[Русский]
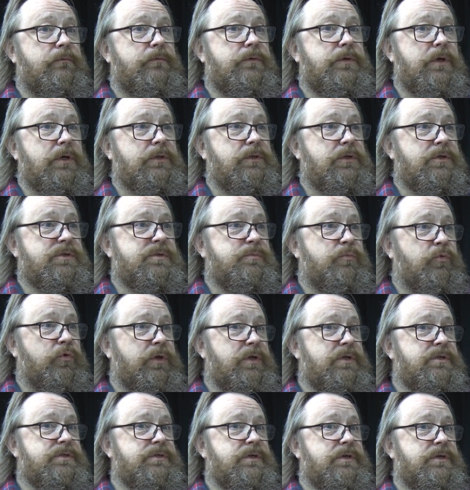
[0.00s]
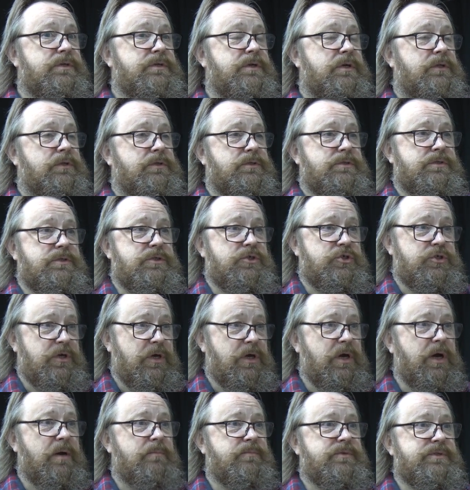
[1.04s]
театр из Буинска и театр из
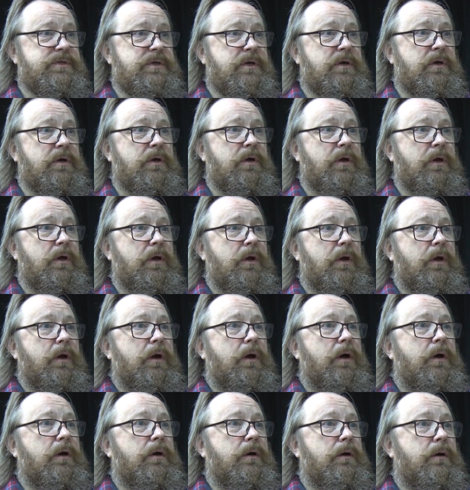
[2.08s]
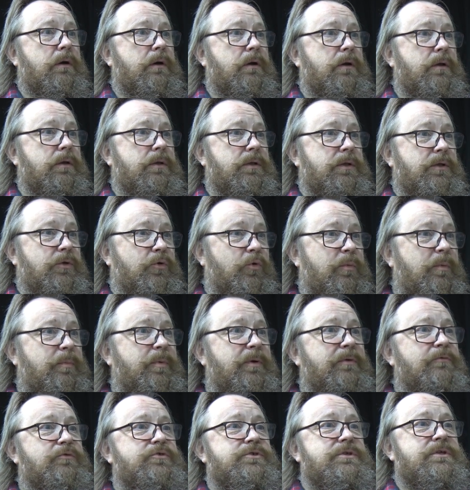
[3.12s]
Нижнекамска. А, и оба
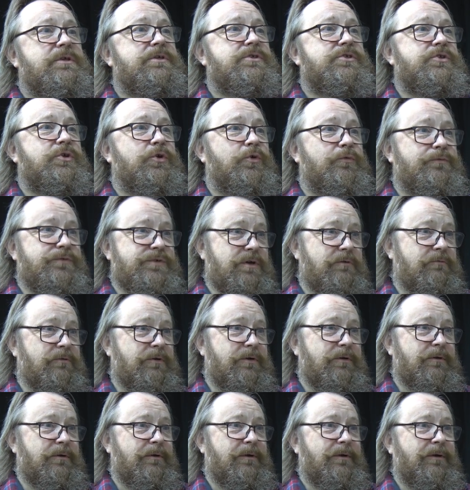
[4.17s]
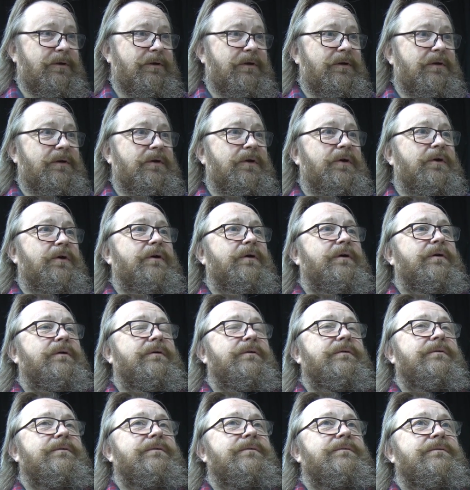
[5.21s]
привозят Островского –
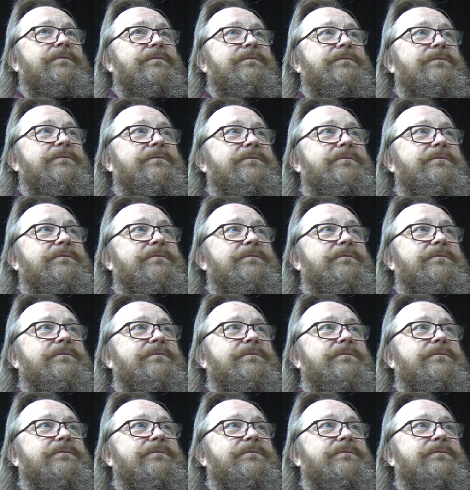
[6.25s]
Э,